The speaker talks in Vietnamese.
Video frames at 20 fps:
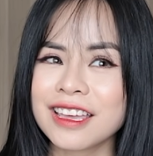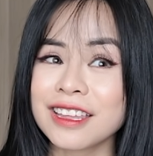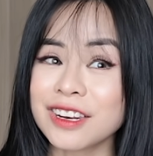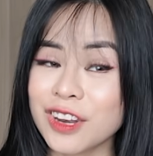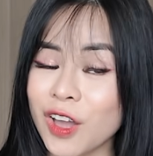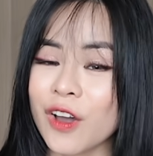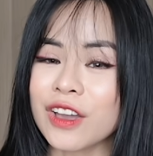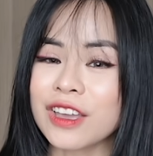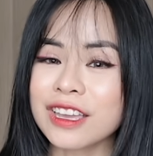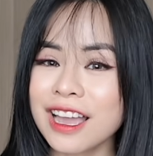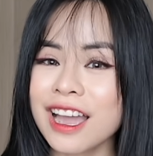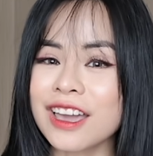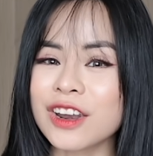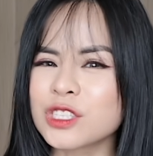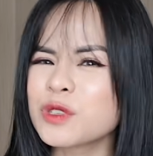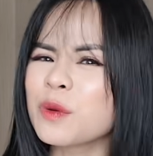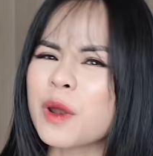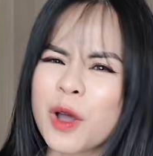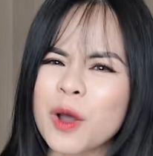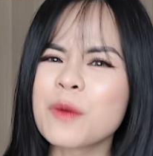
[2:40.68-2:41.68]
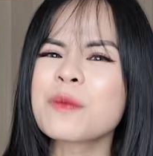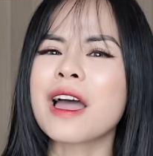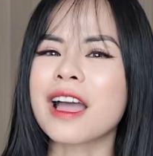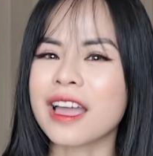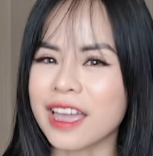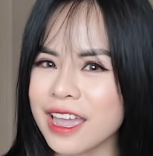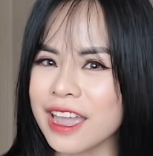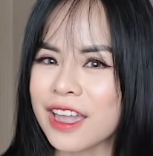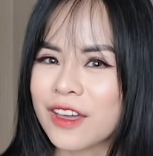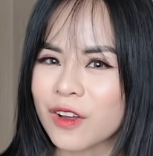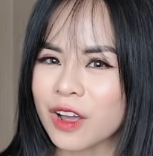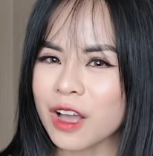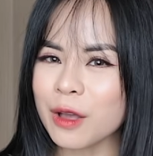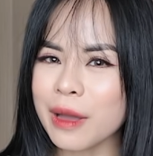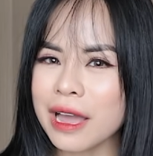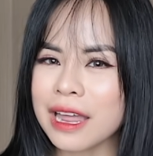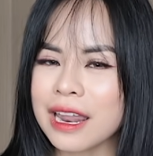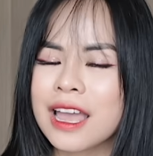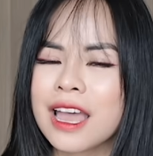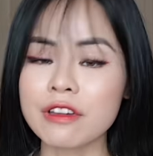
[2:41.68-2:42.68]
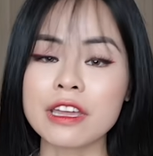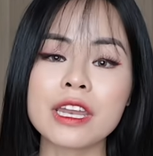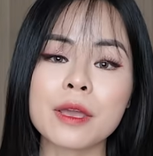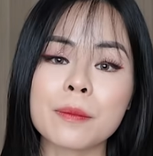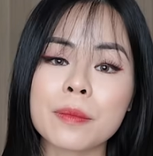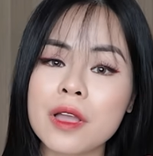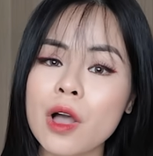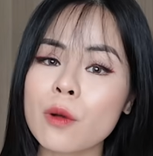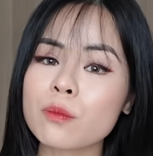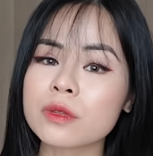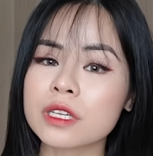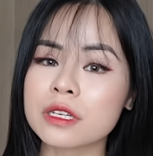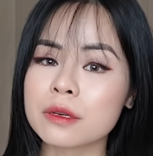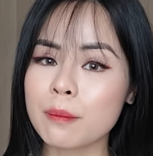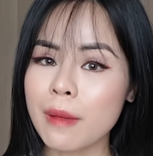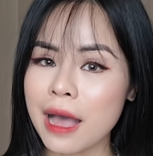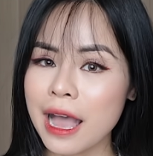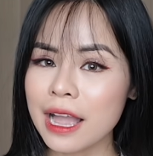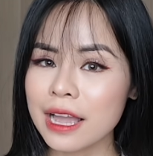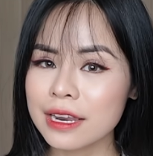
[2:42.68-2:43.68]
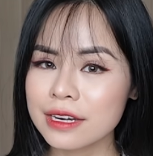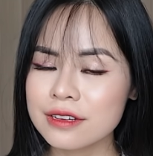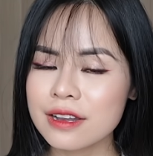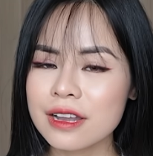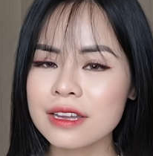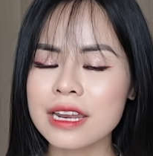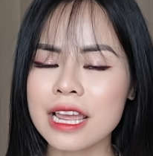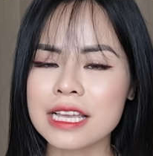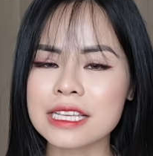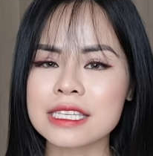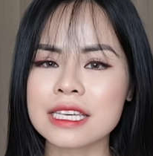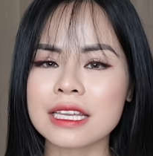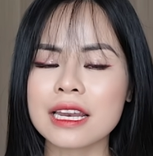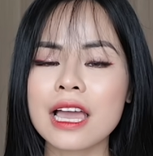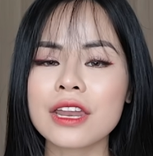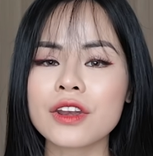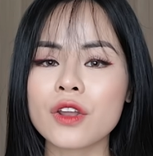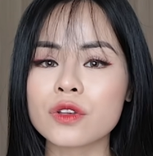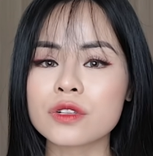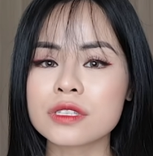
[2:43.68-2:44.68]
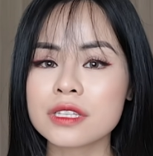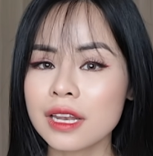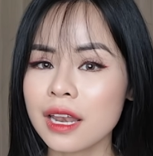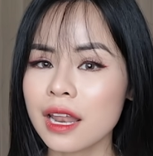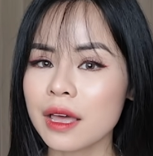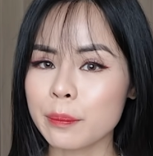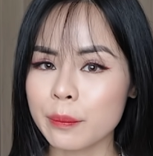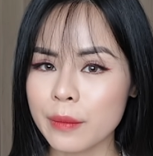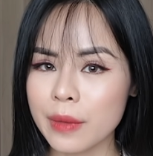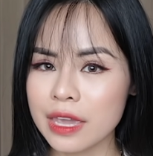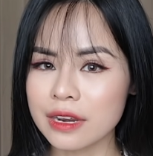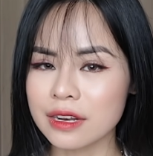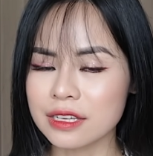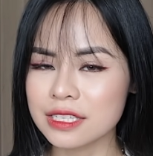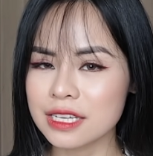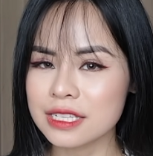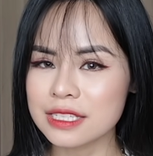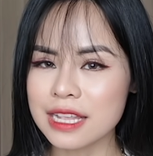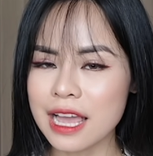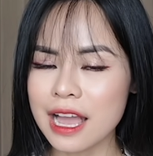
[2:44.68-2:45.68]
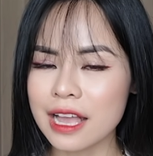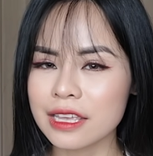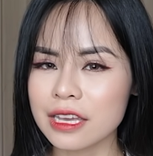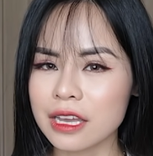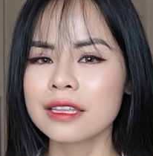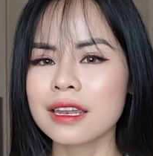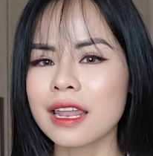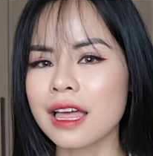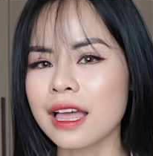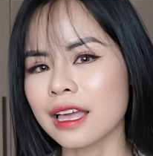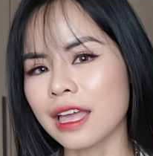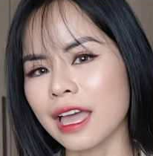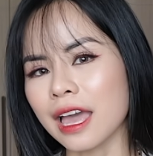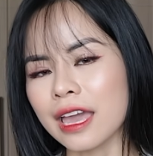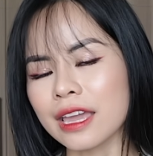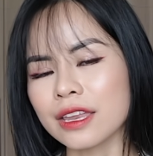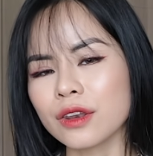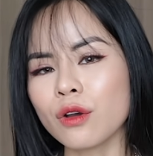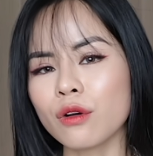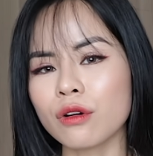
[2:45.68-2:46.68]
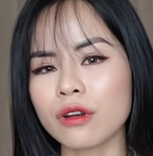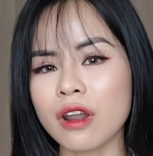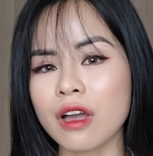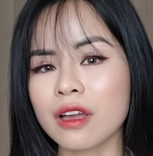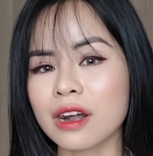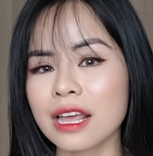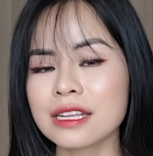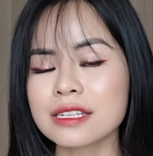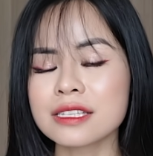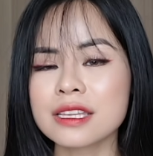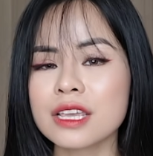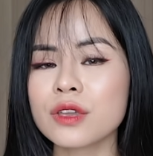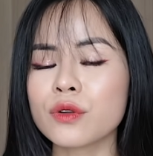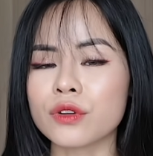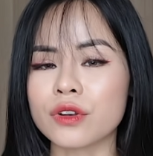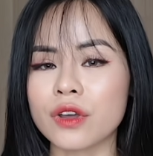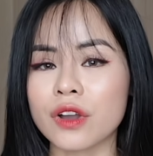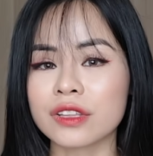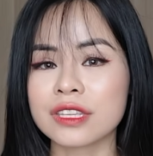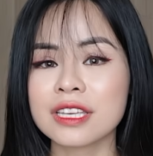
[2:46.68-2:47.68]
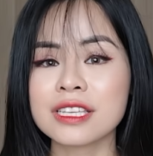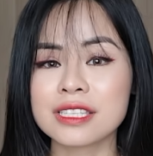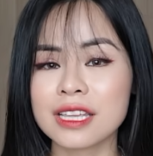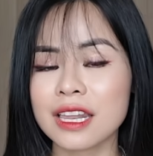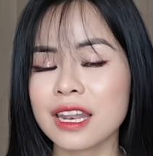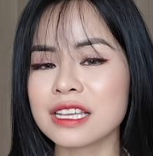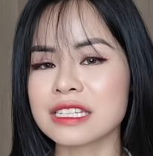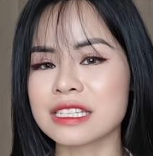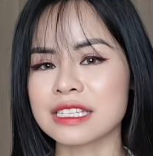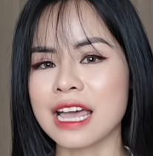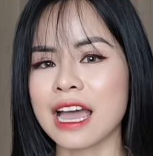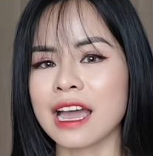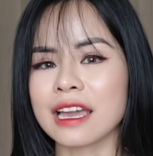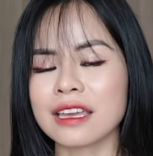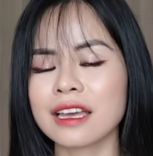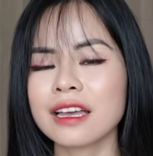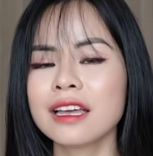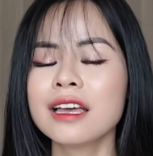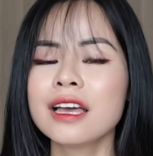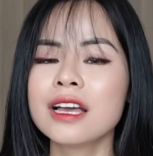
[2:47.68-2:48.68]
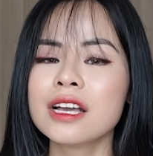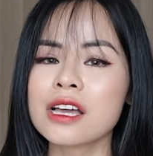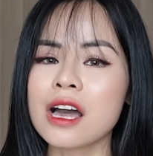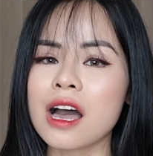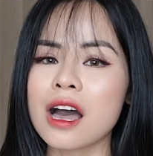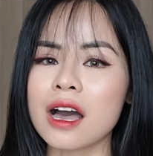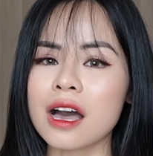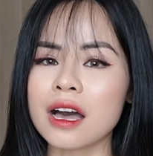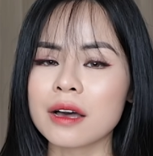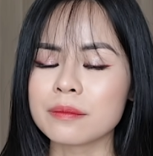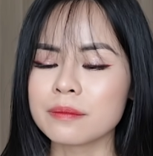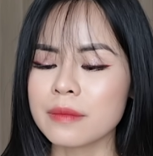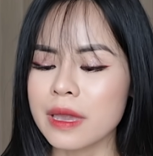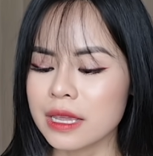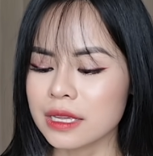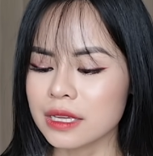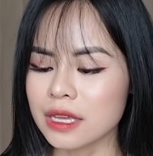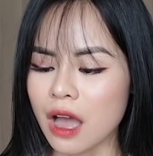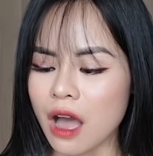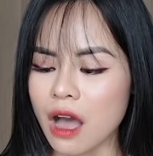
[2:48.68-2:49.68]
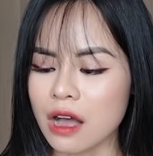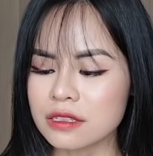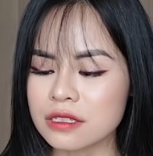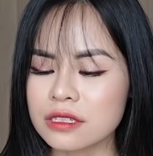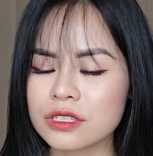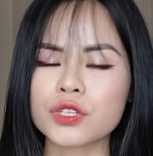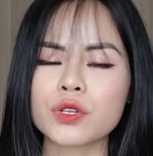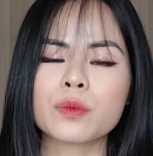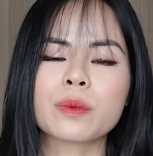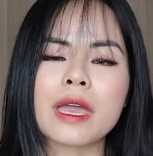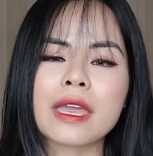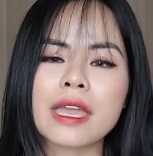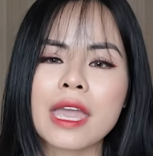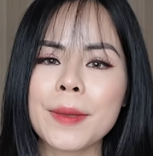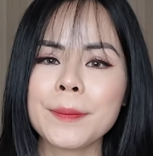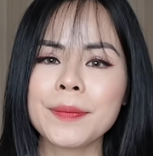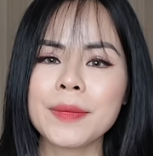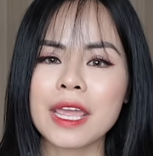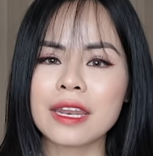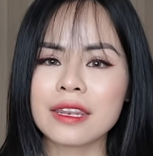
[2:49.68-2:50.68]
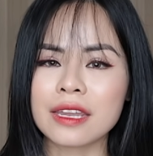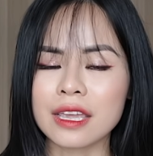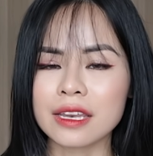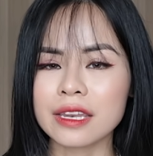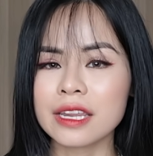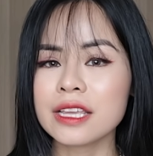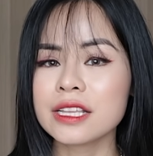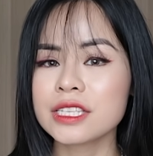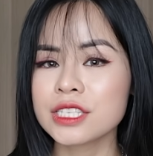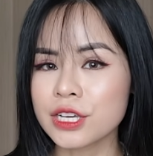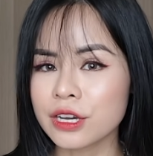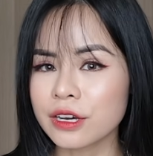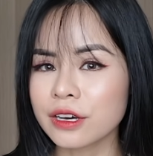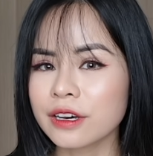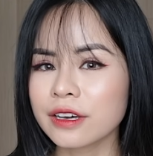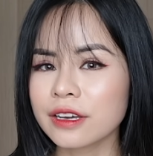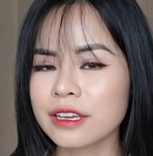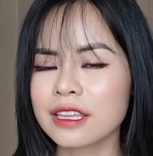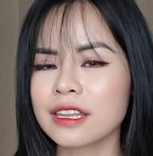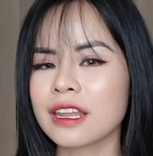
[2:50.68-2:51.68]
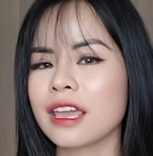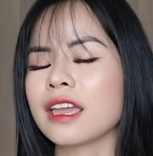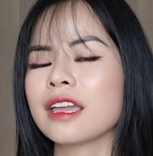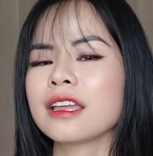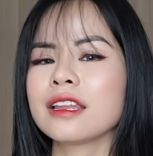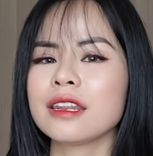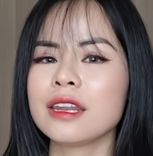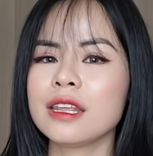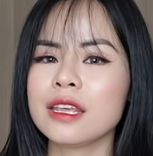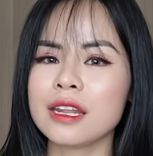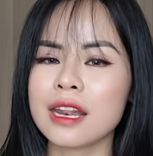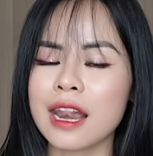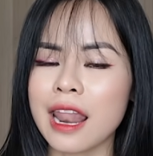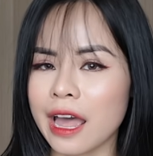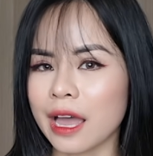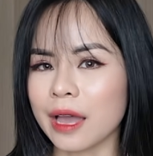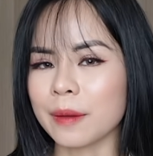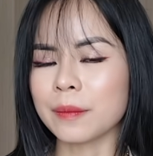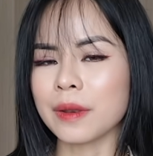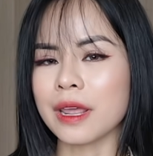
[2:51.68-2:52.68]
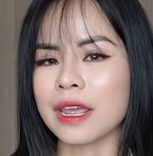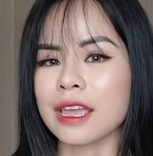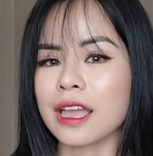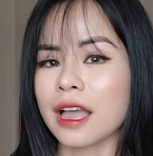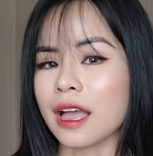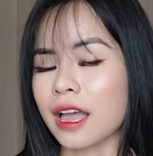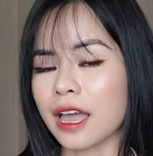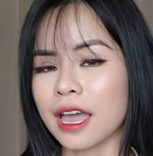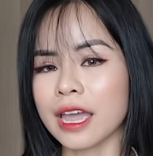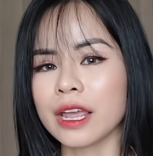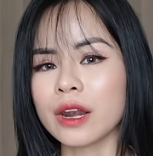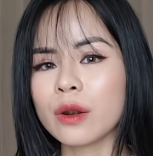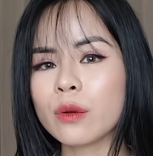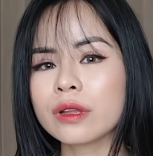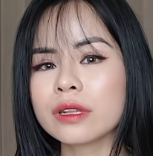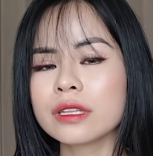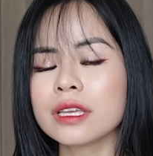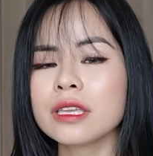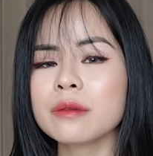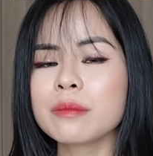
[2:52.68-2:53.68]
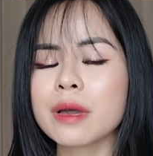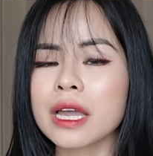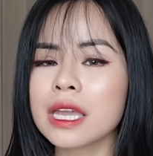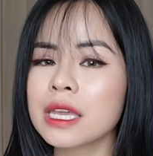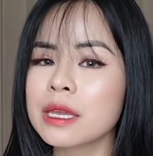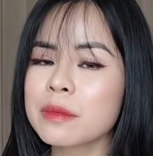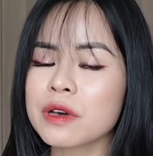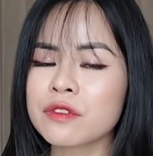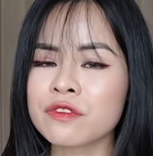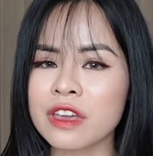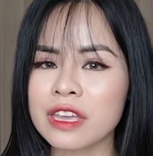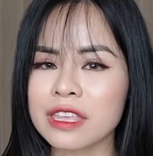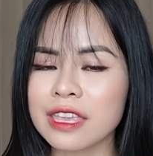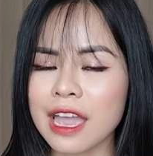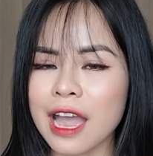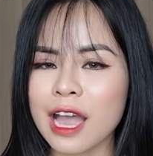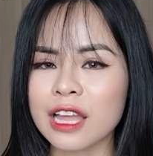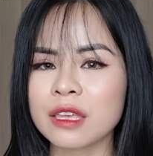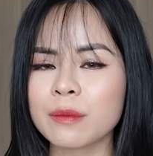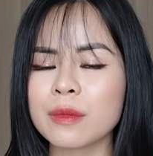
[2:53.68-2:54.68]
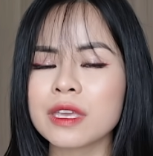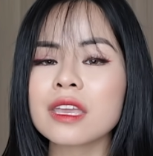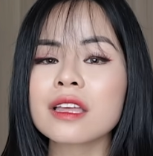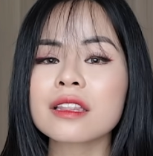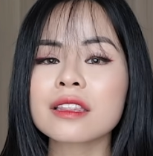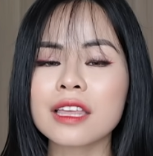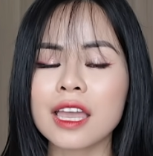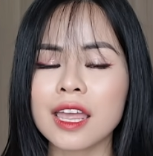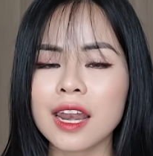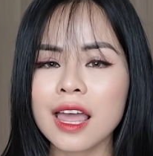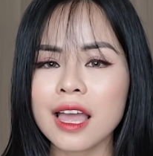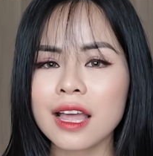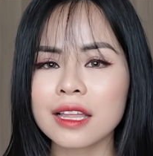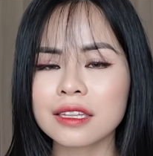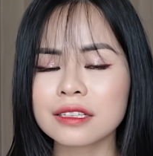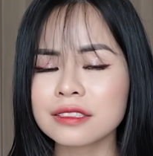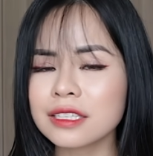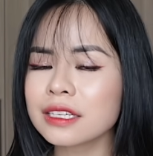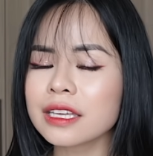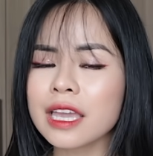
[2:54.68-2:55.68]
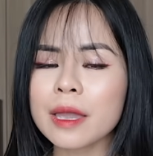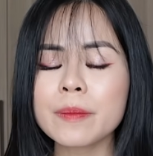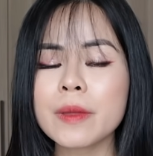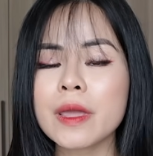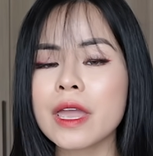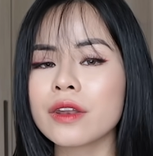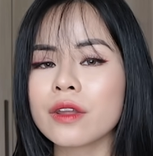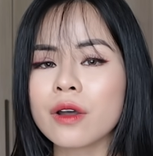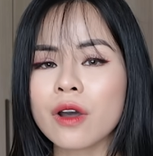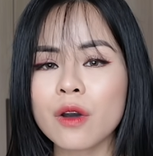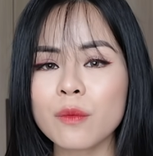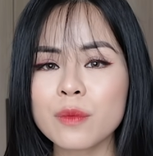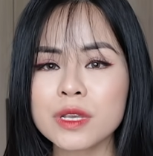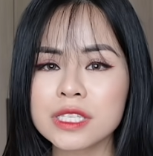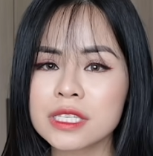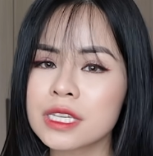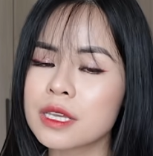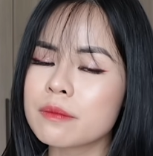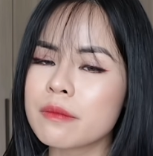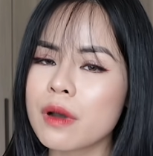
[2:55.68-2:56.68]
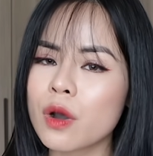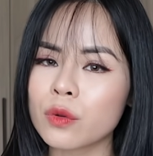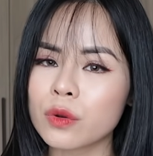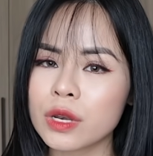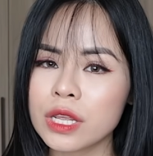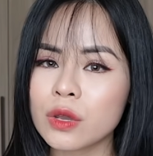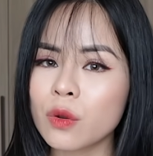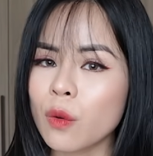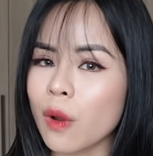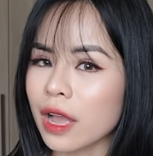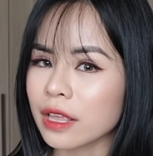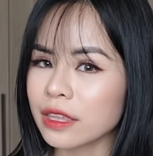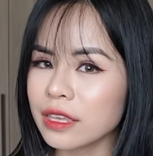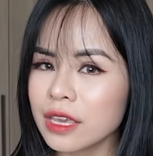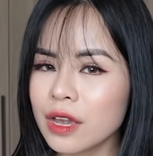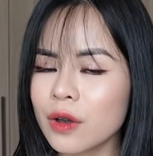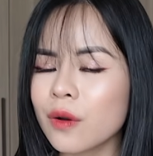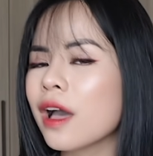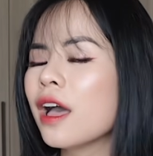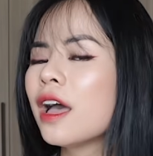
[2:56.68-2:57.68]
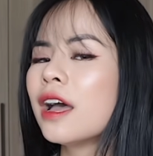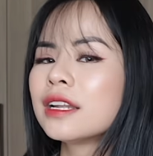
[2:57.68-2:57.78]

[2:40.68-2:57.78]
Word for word: nói cả nói chung là không đáng kể đâu các bạn và điểm cộng thứ ba nữa đấy chính là nó rất là bền ở trên da nha tức là cái độ long lasting của nó thì rất là dài á à, mình có sử dụng cái kem nền này đi chơi này đi làm này cả ngày luôn thế nhưng mà khi mà về nhà thì mình nhận thấy là thứ nhất kem nền nó không bị xỉn màu đi quá nhiều